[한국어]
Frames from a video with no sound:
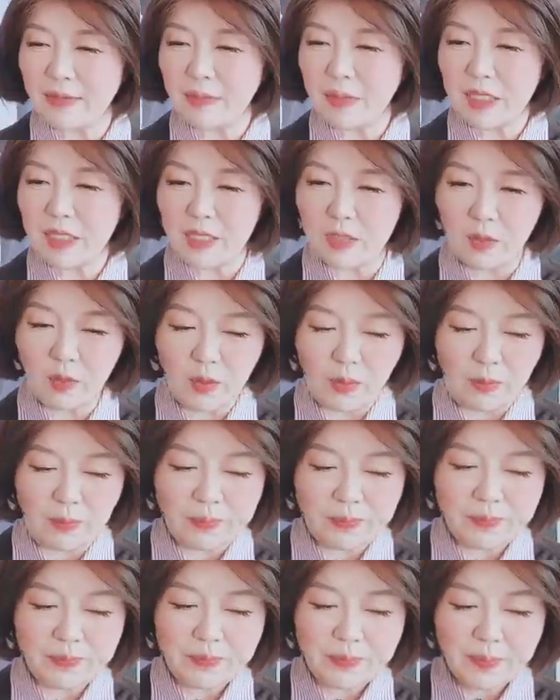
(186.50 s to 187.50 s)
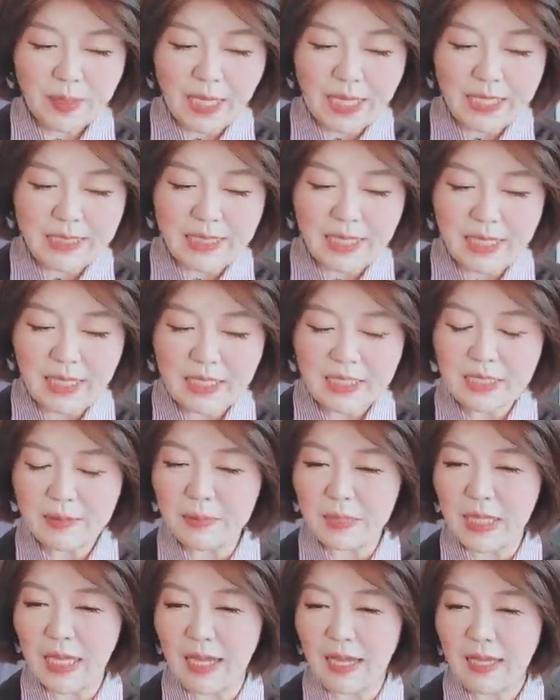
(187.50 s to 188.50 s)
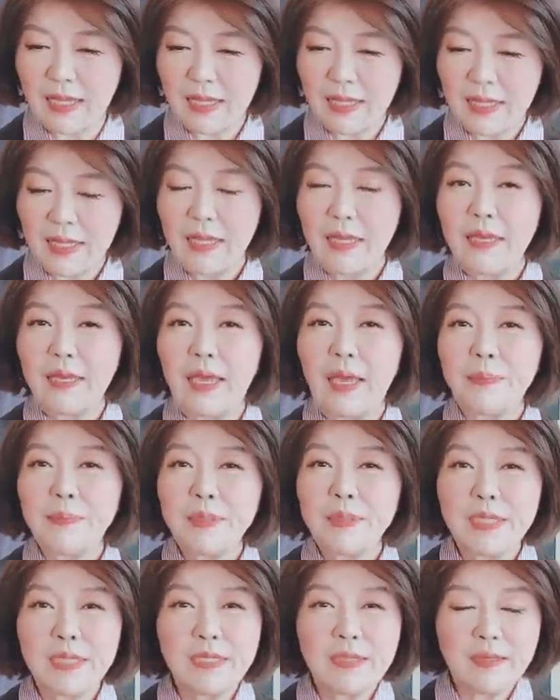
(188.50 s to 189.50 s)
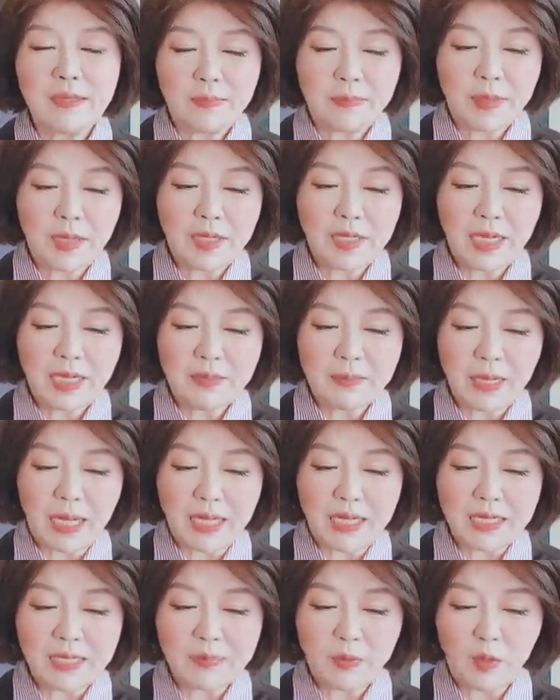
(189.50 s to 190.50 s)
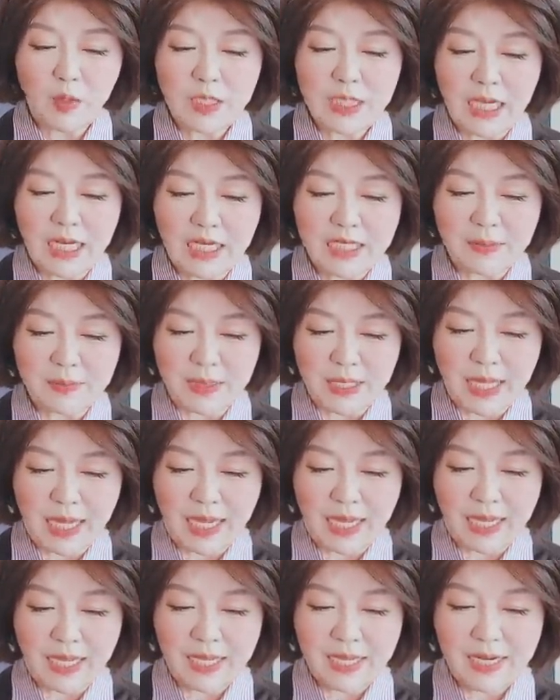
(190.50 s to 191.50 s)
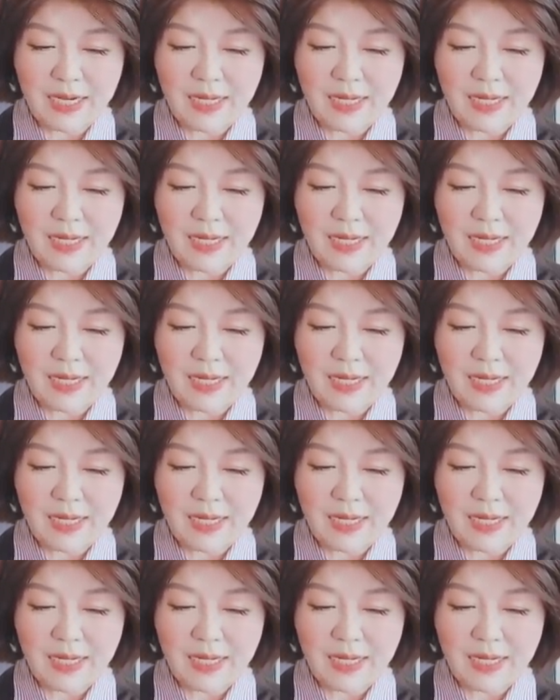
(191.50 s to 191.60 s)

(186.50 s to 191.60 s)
이미지도 게재를 했습니다. 애플은 별다른 반응을 보이지 않았습니다.